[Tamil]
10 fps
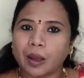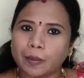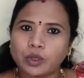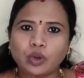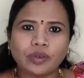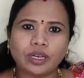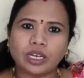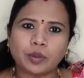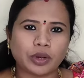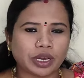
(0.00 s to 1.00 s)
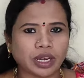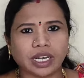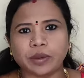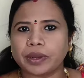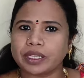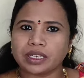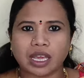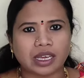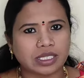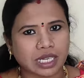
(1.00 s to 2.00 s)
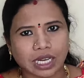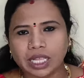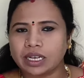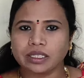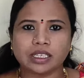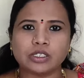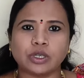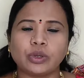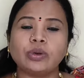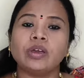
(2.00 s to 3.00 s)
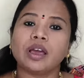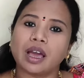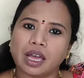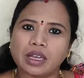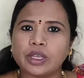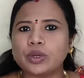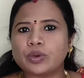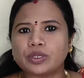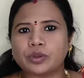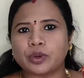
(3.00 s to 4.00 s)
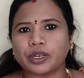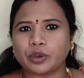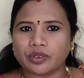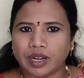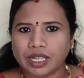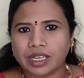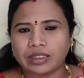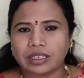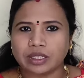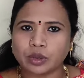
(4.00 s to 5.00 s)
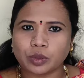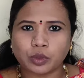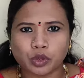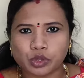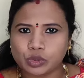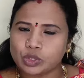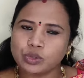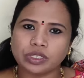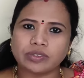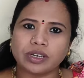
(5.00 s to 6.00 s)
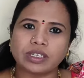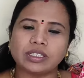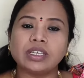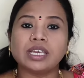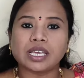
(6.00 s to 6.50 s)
அம்மன் கோவில்களுக்கு போனீங்கன்னா கண்டிப்பாக இந்த நாகர் சிலையெல்லாம் இருக்கத்தான் செய்யும் அங்கேயும் கொஞ்சம் போயிட்டு ஒரு விளக்கு ஏற்றுறது ஒரு மூணு சுற்று சுற்றிட்டு வர்றது